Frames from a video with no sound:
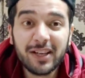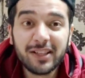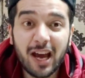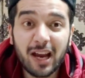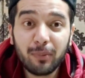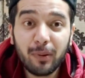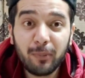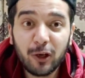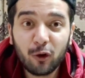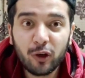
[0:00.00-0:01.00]
चैनल पे
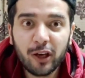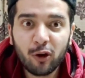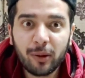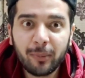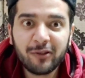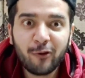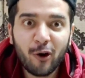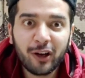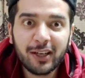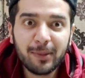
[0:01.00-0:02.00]
बिल्कुल नए हो हमारी
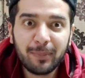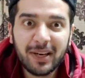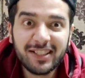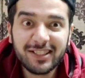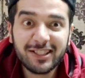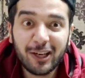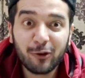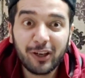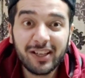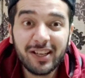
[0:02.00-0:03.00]
वॉक इन की प्लेलिस्ट ने
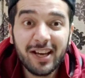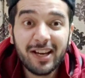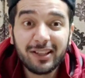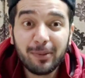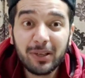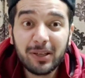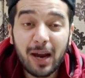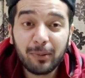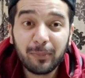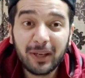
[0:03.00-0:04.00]
चेकआउट करी सिंपली आई
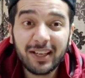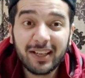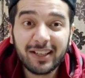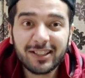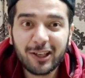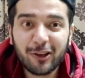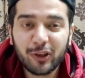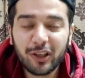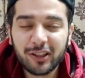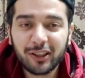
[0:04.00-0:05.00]
बटन पे क्लिक करके चेकआउट
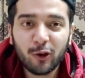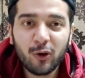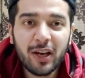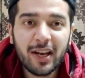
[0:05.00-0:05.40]
कर सकते हो